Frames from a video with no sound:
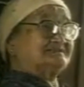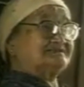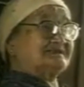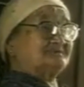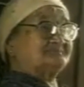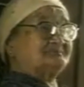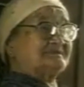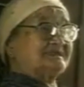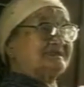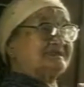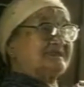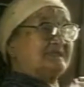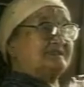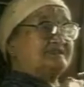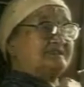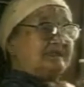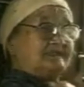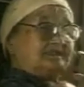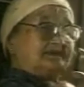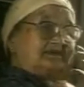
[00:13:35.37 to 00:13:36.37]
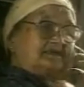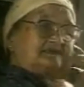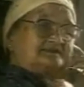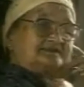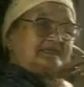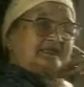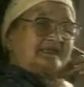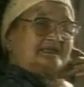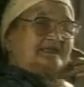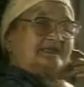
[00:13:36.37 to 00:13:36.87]
tapi
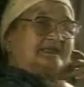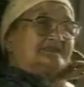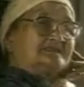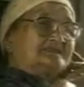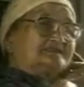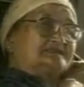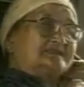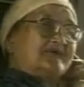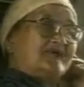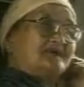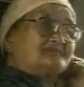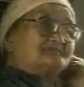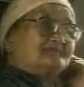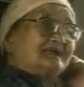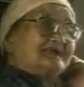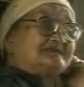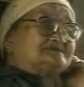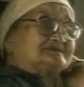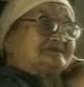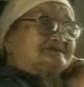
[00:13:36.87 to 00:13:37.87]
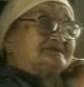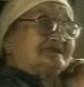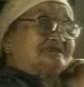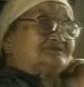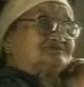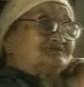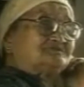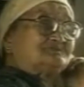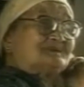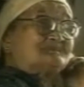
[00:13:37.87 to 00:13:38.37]
karena nama saya
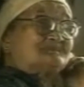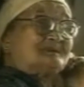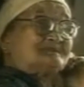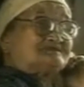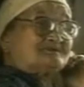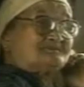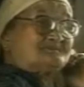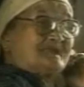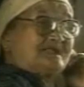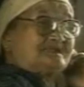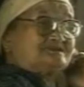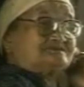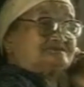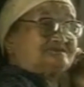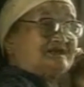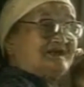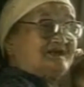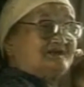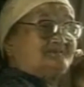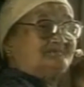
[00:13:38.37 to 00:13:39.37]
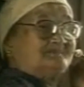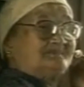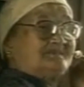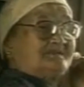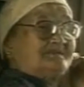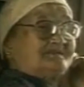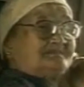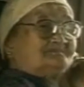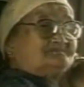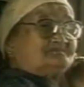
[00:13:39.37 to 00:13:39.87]
itu bermacam-macam,
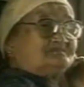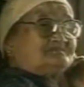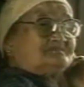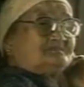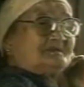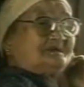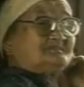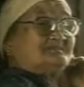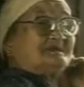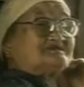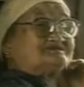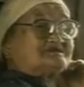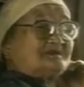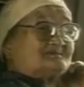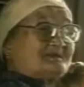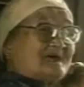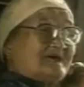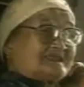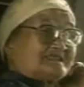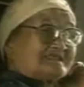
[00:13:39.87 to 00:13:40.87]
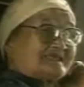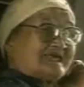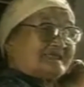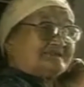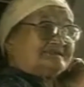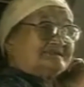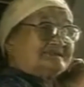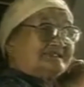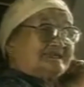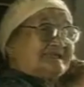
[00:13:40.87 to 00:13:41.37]
nama
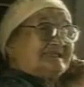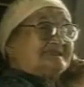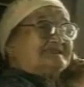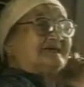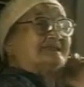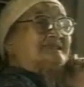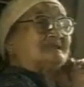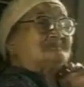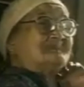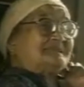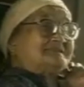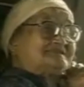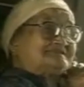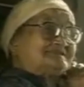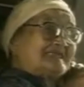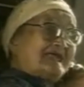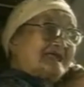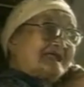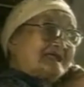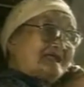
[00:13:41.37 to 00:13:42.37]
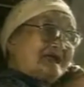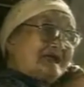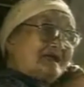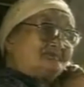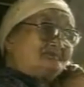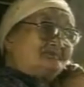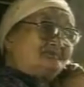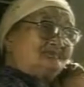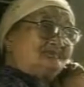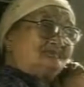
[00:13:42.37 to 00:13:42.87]
samaran, tidak dapat
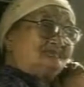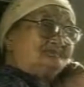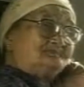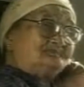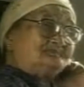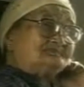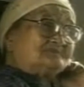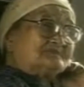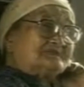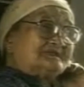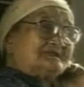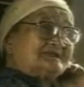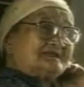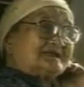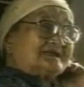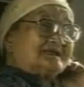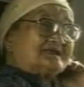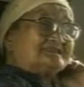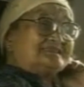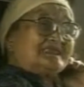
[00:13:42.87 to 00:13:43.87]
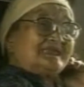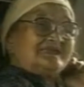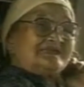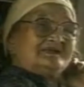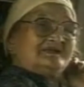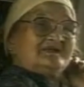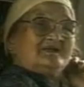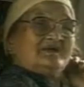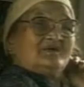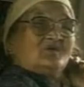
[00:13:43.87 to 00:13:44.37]
ditangkap. Karena
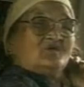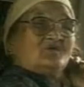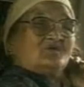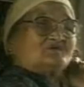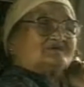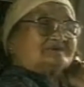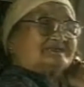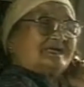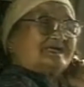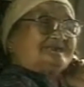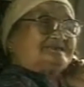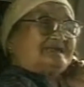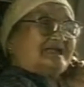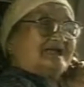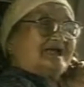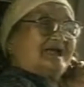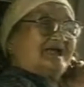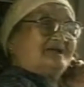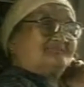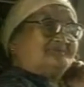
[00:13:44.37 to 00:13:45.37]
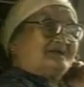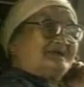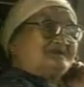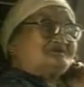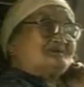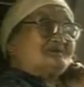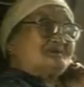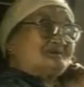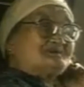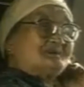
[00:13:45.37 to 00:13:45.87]
orang yang apa
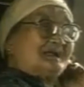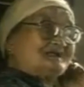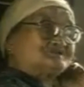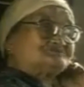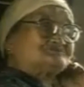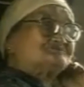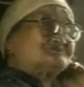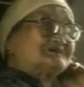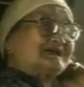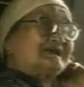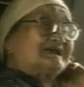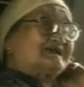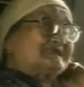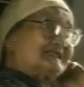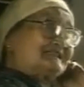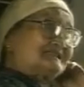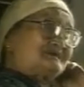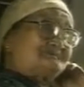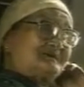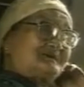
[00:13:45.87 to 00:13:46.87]
itu memasukkan ke dalam